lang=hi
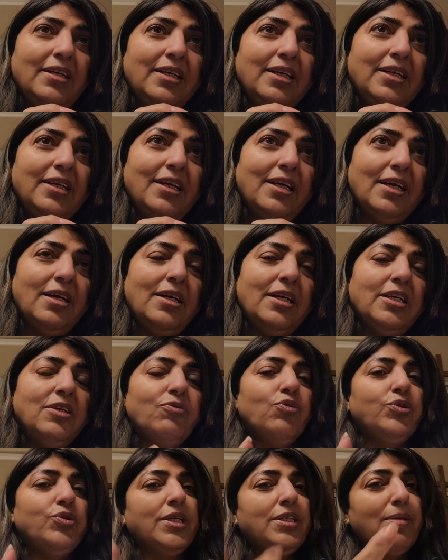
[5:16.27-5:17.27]
ठीक है ना
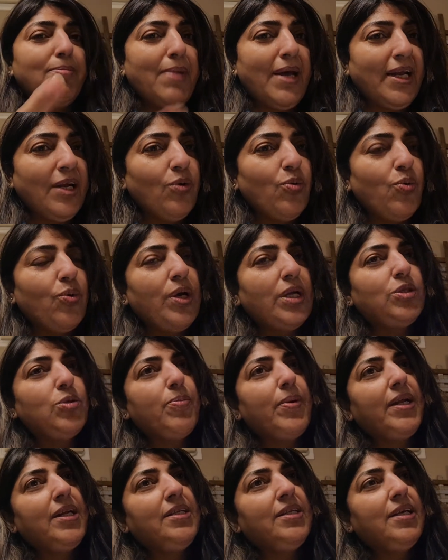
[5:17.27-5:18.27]
वो जैसे मैंने खोला
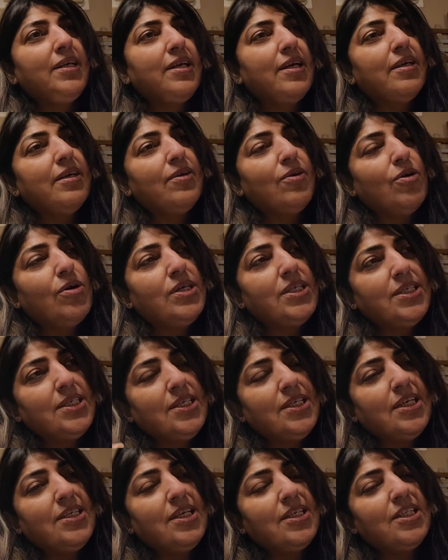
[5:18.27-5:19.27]
तो मैंने देखा कि वह
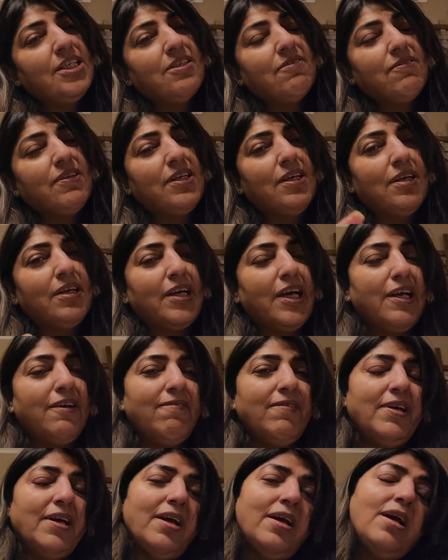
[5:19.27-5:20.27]
इसने ये ये तस्वीरें लगाई
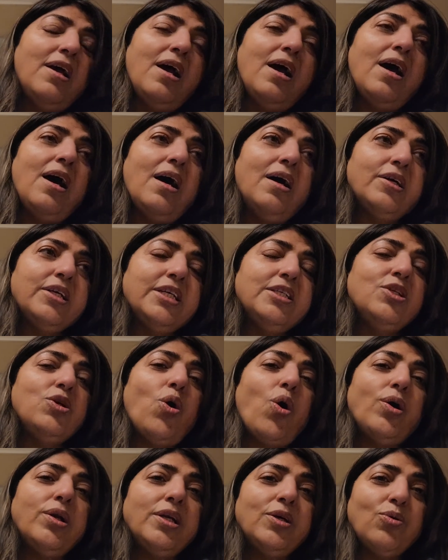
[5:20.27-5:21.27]
हुई हैं किसी
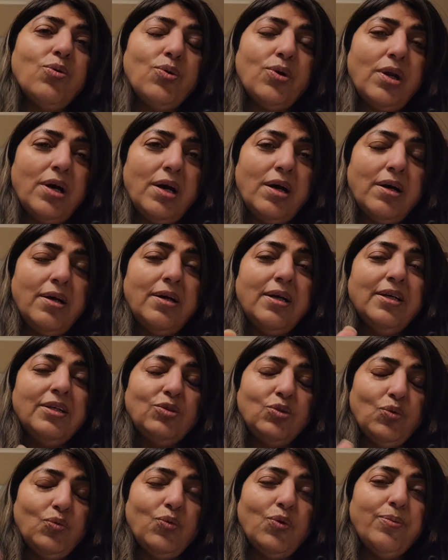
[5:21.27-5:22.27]
और ने खोला
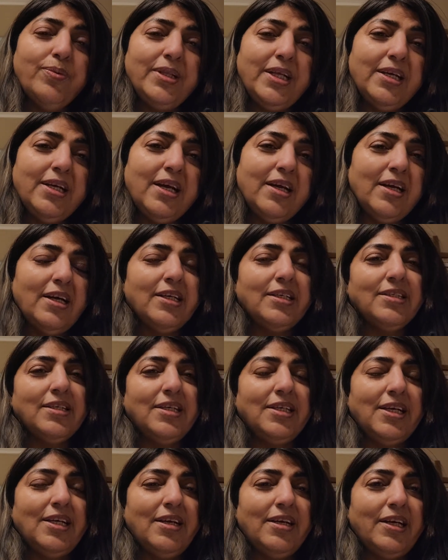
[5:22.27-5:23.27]
तो वो भी देखेगा
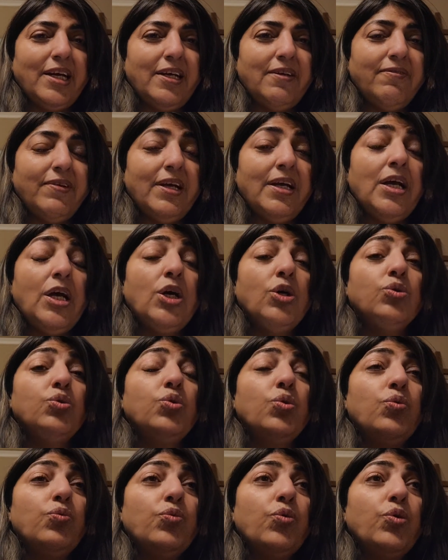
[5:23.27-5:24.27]
इसने ये लगाई हुई है
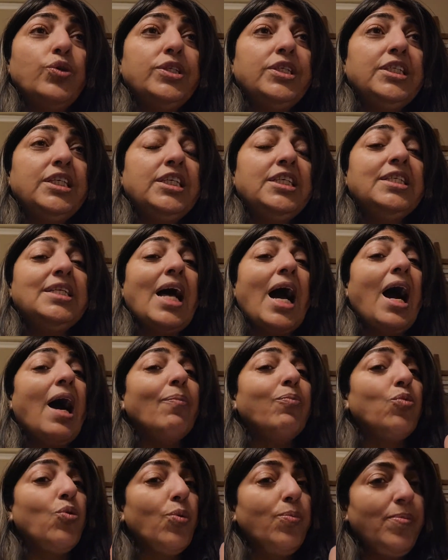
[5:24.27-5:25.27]
तो वो चीज़
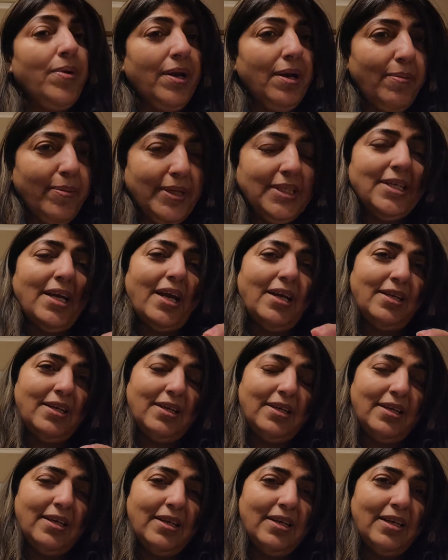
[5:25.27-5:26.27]
आपको मिल भी
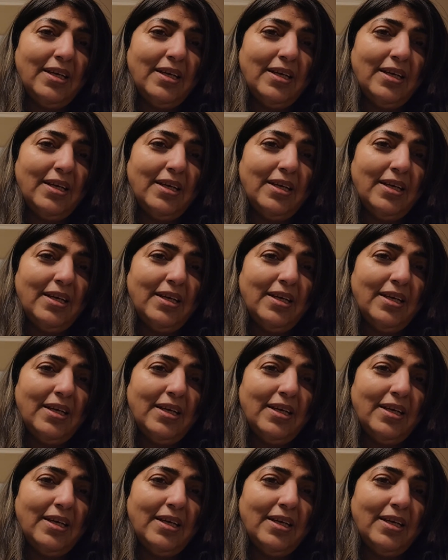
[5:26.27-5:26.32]
जाएगी